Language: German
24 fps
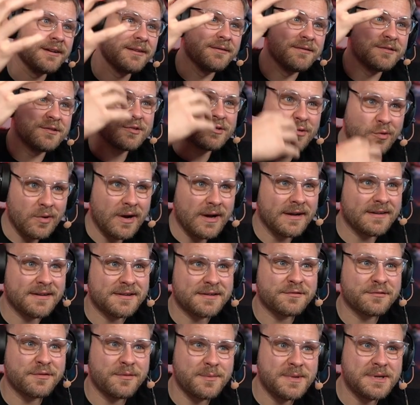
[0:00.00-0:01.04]
So hat das
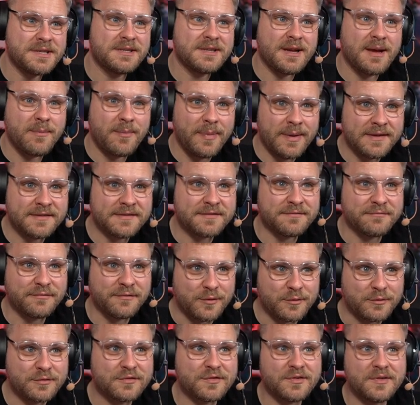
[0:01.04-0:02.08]
für mich am besten
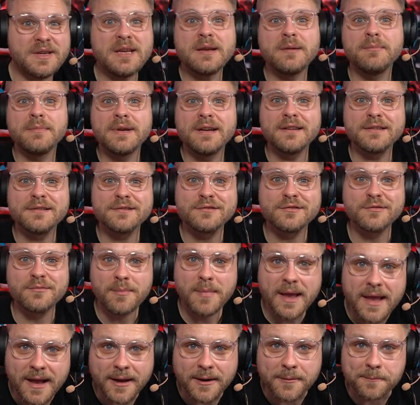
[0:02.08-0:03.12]
funktioniert, mir das zu
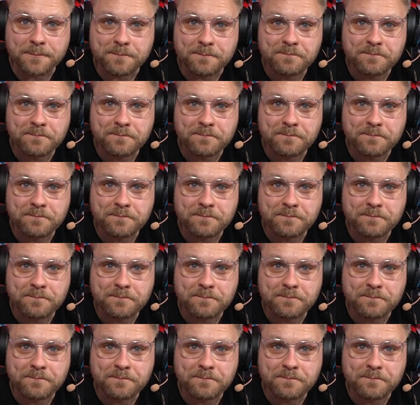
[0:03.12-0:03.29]
merken.